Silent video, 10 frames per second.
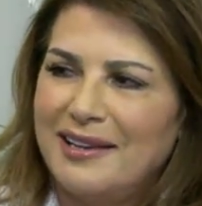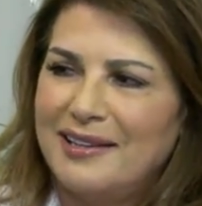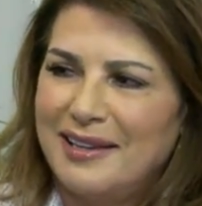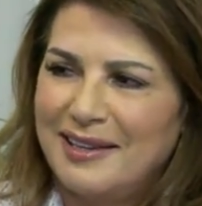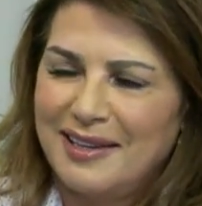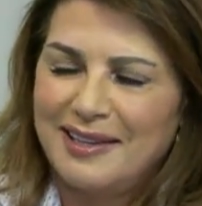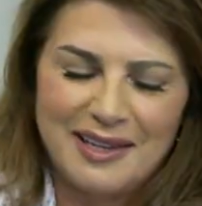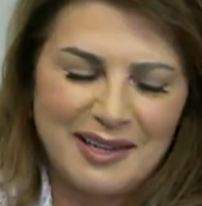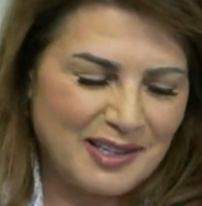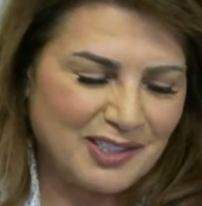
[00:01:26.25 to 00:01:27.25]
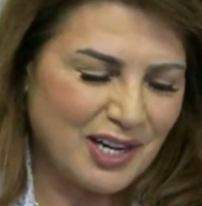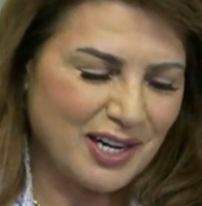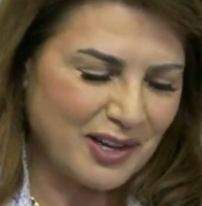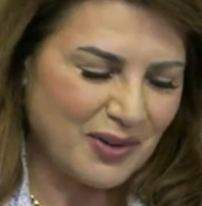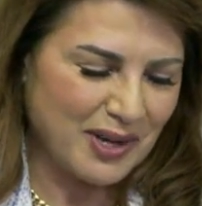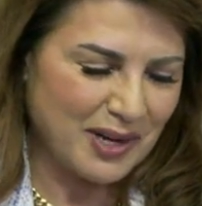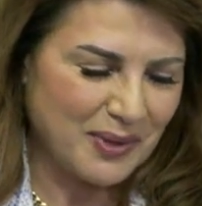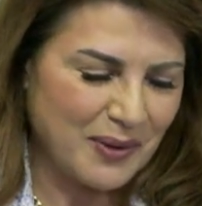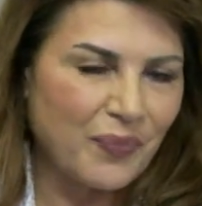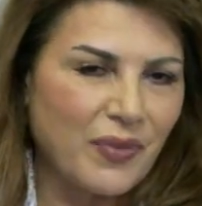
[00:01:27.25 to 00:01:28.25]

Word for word: عندنا نحن شرقي وغربي